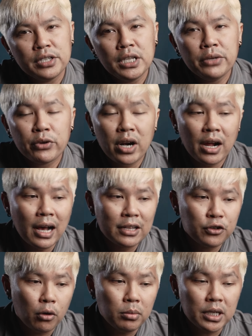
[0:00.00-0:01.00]
ที่ราคา
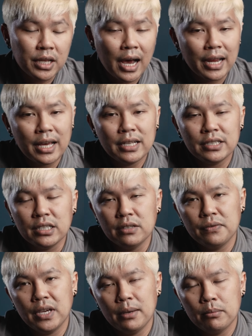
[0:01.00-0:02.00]
20,000 ถ่ายได้
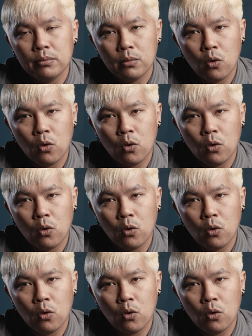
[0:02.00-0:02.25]
4เฟรม